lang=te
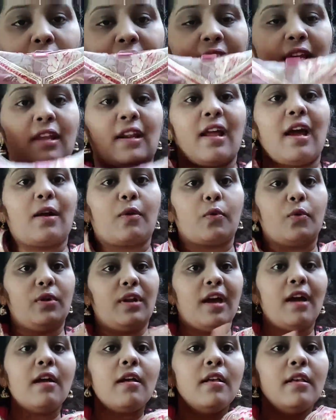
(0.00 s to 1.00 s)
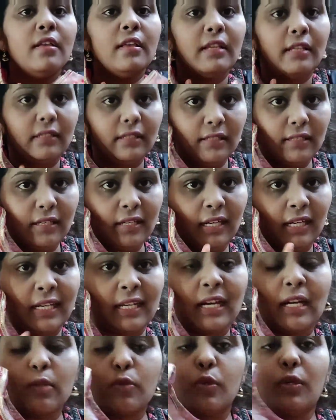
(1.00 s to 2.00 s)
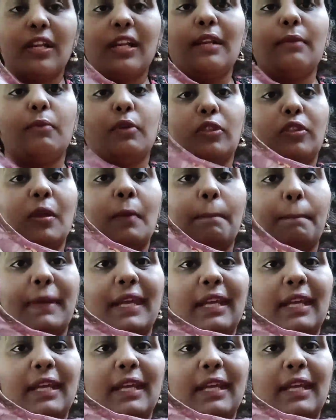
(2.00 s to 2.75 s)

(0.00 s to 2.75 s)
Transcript: ఓవర్ గా రాకుండా ఇక్కడ చూడండి మొత్తం